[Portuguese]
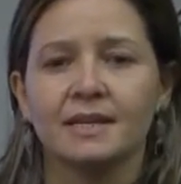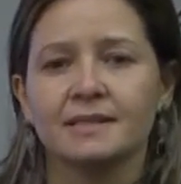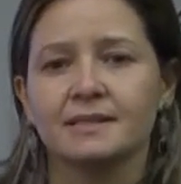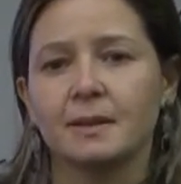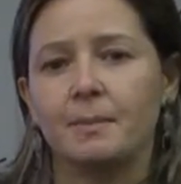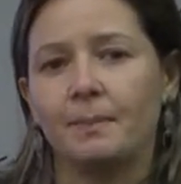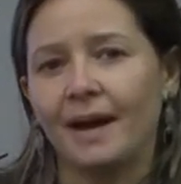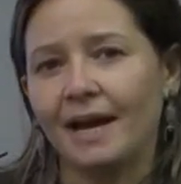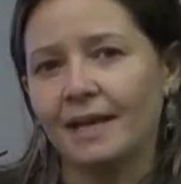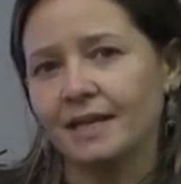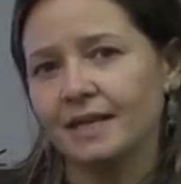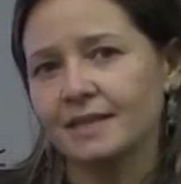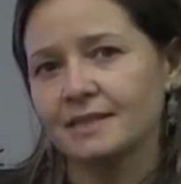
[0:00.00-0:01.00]

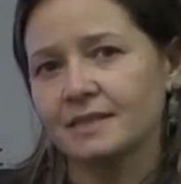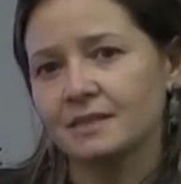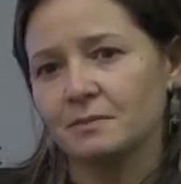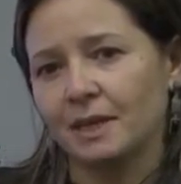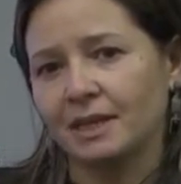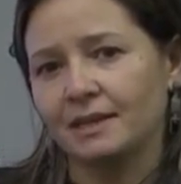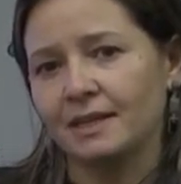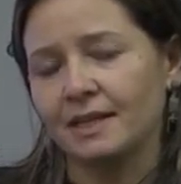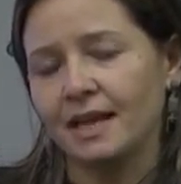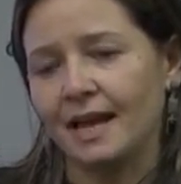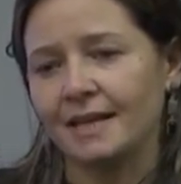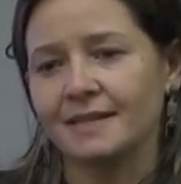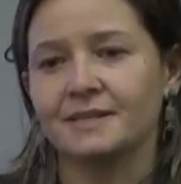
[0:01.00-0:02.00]
separem esses
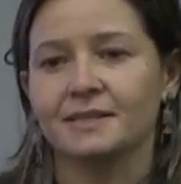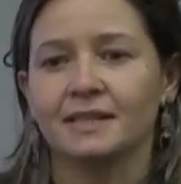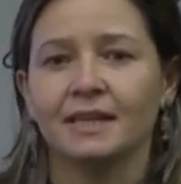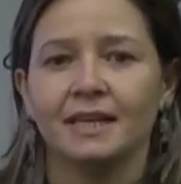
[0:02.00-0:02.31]
materiais.